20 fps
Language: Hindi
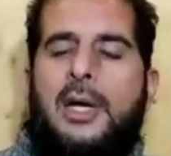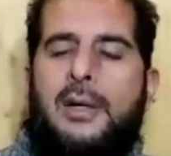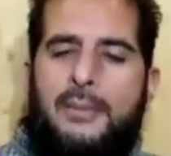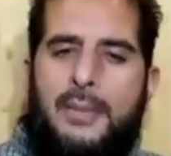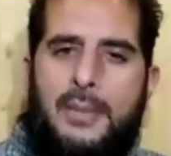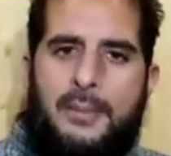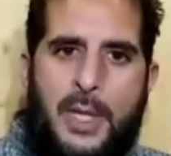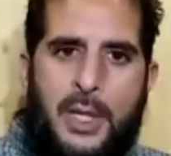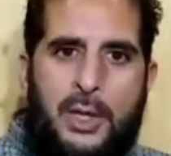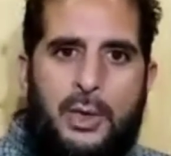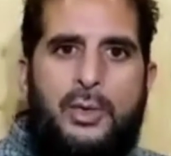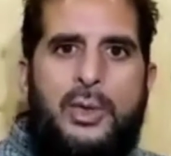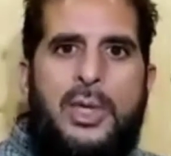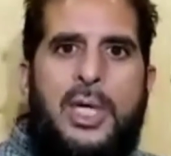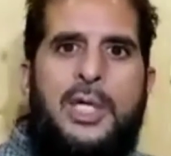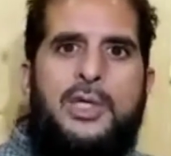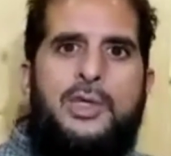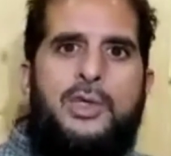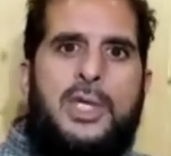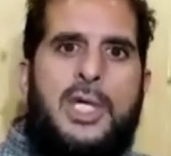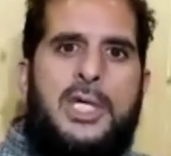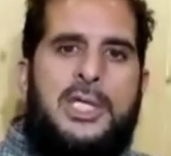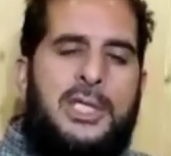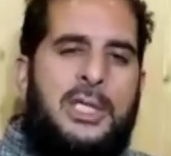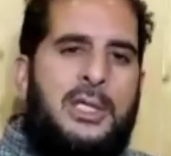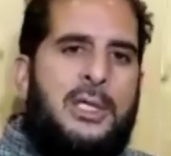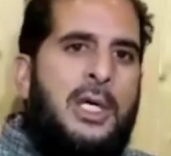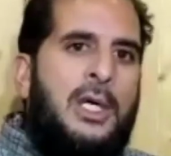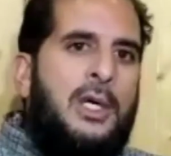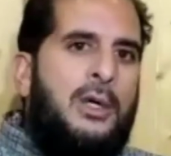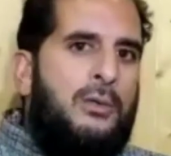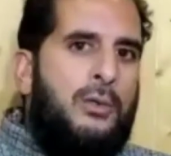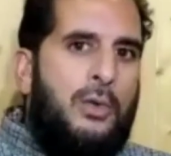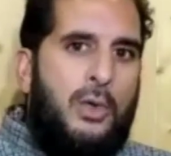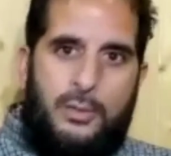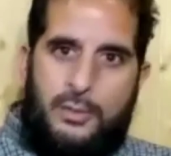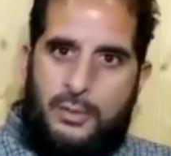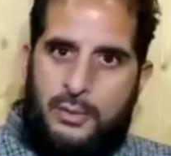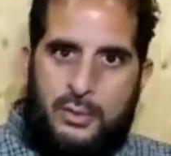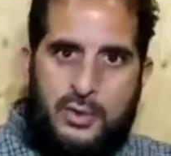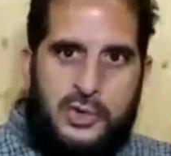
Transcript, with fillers: बड़ों की एजुकेशन वो